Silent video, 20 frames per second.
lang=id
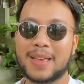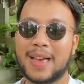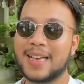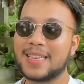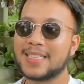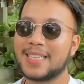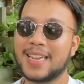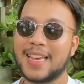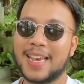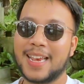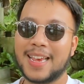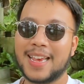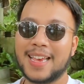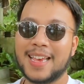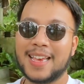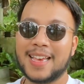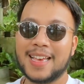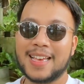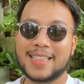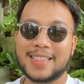asli
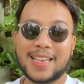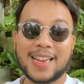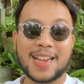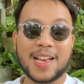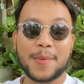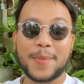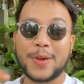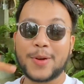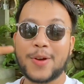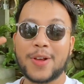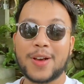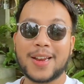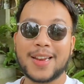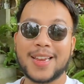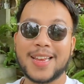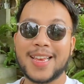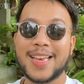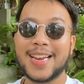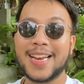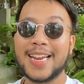tadi kabar udah
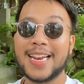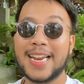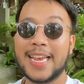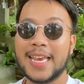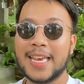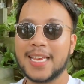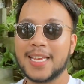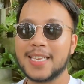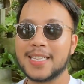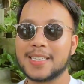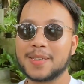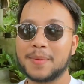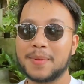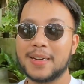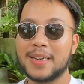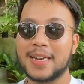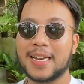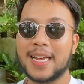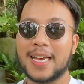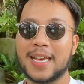keliling keliling
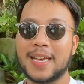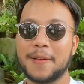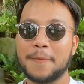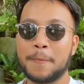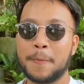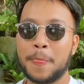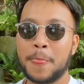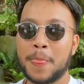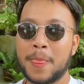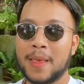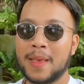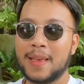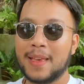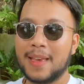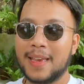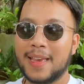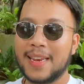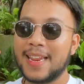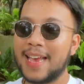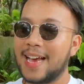sebenarnya
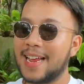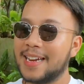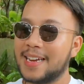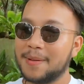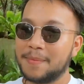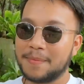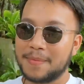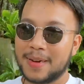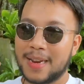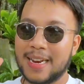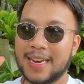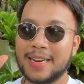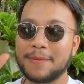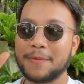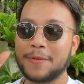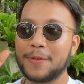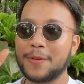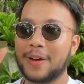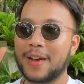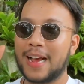ini adem dan
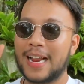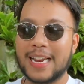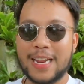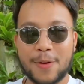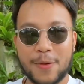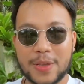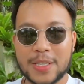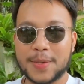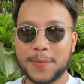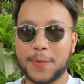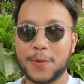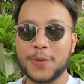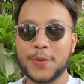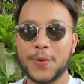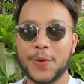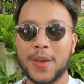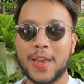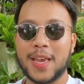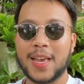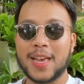kalian wajib
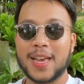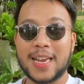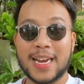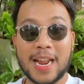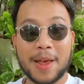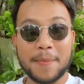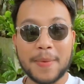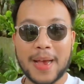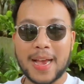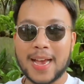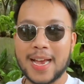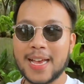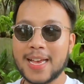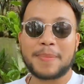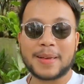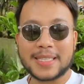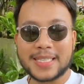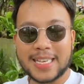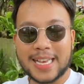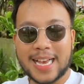kunjungi kenapa
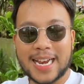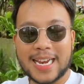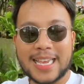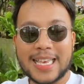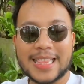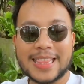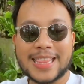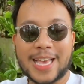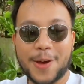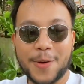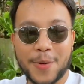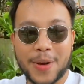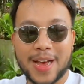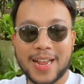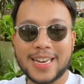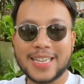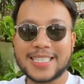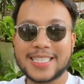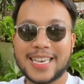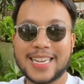pasti kalian tahu
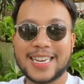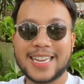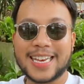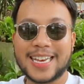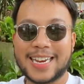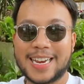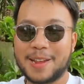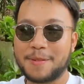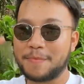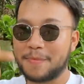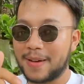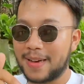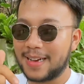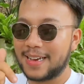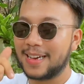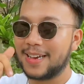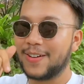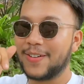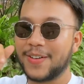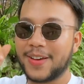alasannya kenapa
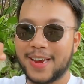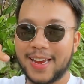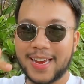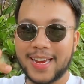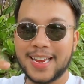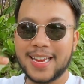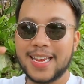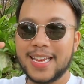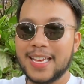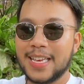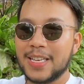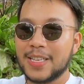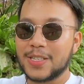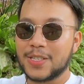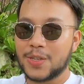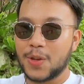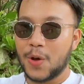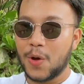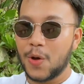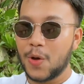oke okay?
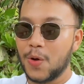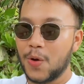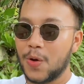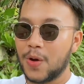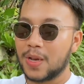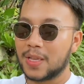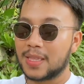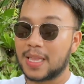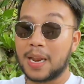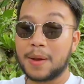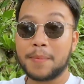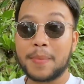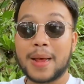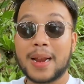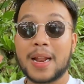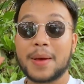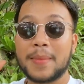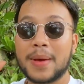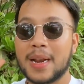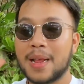so tanpa
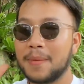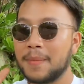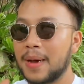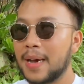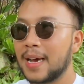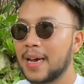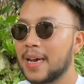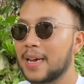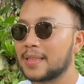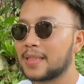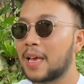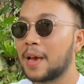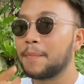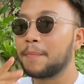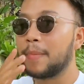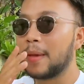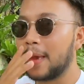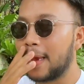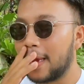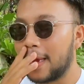lama-lama
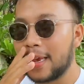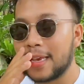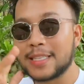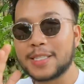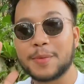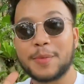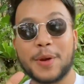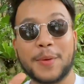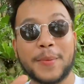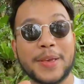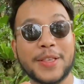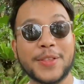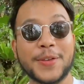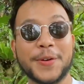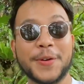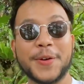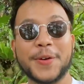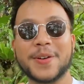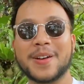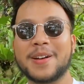tapi sebelum
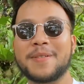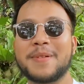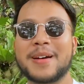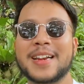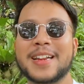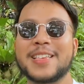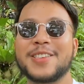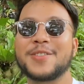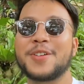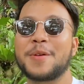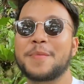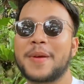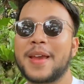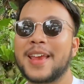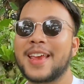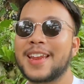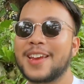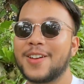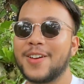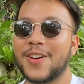itu kabarin juga
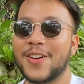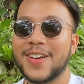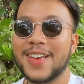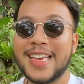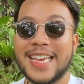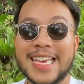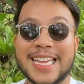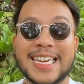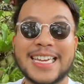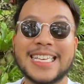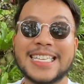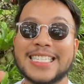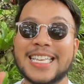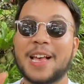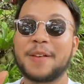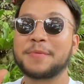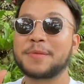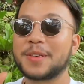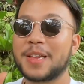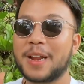pengen dong di
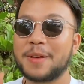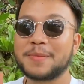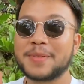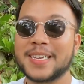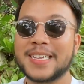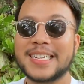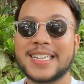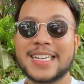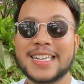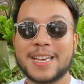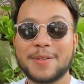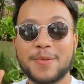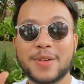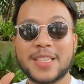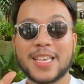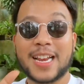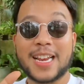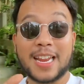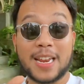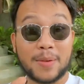subscribe channelnya
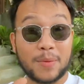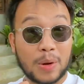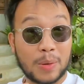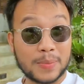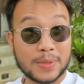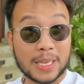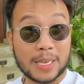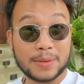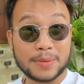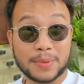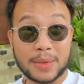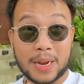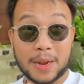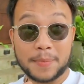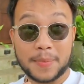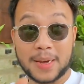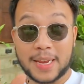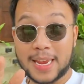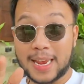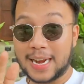buat kalian yang belum
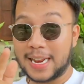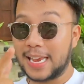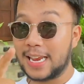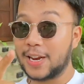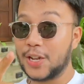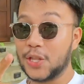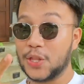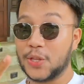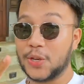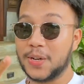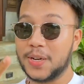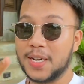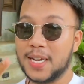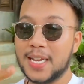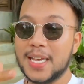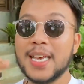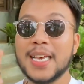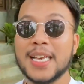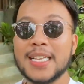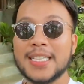subscribe nih yang lagi nonton
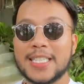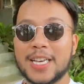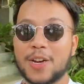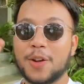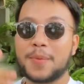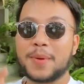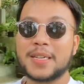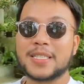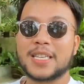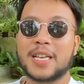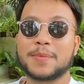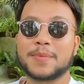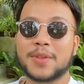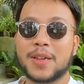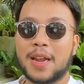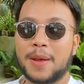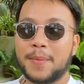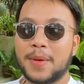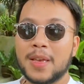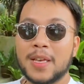jangan lupa di
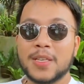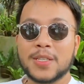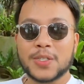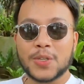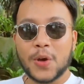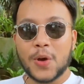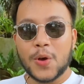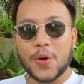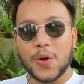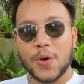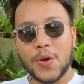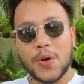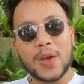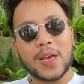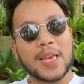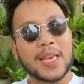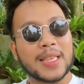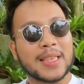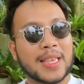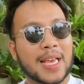subscribe so
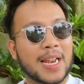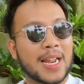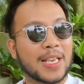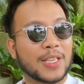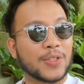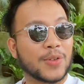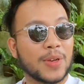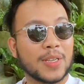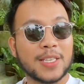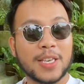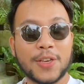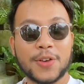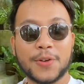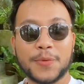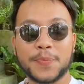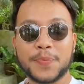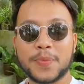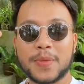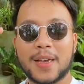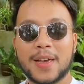kita langsung aja yuk
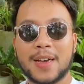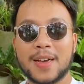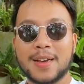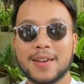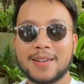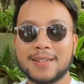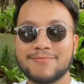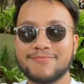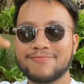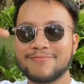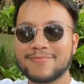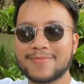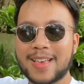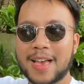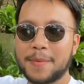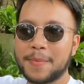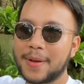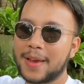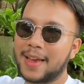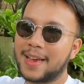uh,
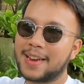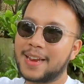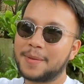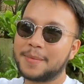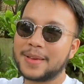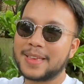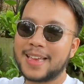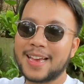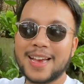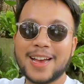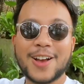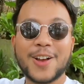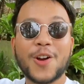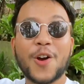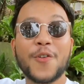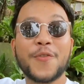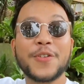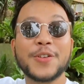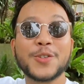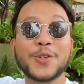apa ya namanya
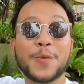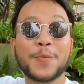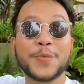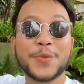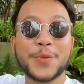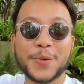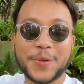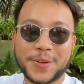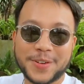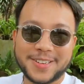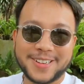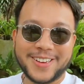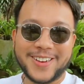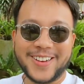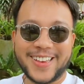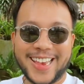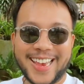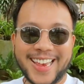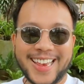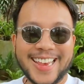coffee shop tour
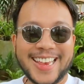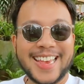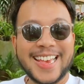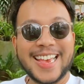oke okay?